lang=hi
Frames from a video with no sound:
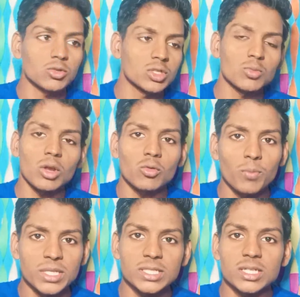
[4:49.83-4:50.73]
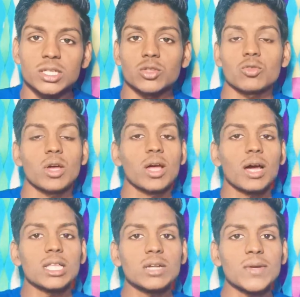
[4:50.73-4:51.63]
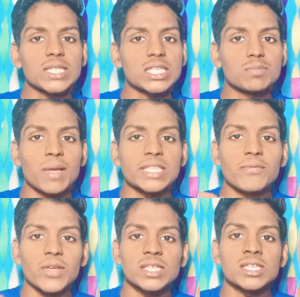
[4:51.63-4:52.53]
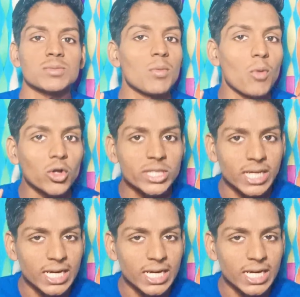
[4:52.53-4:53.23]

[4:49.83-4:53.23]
चाहिए तो इस मोबाइल को परचेस कर सकते हो अदरवाइज स्पेसिफिकेशन इसमें बहुत ही